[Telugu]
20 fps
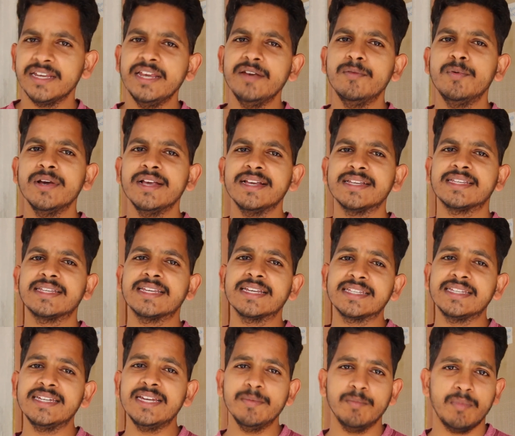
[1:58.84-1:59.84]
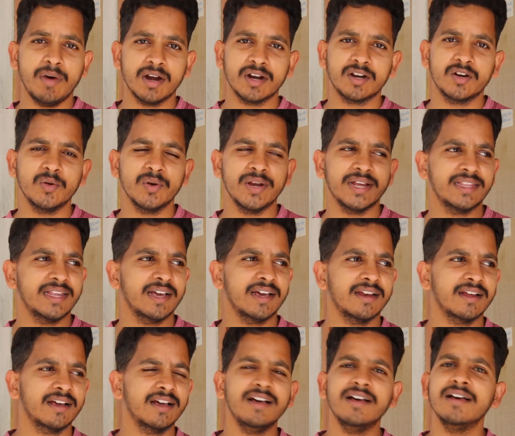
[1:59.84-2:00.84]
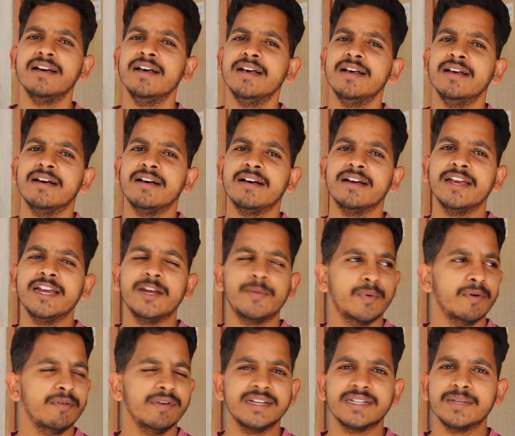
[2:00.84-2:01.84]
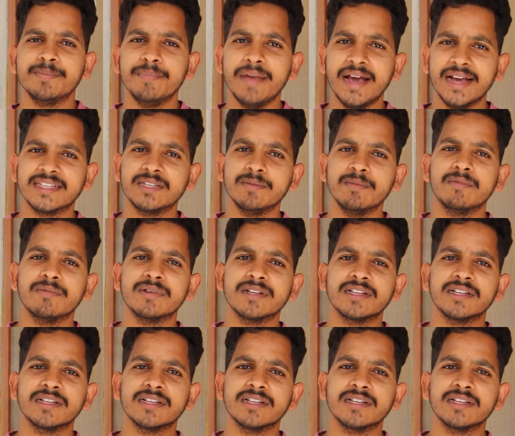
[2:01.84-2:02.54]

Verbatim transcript: ఈఓఎస్ సిక్స్ డి మార్క్ టూలు అయితే కనుక ఇట్ ప్రొవైడ్స్ మ్యాక్సిమం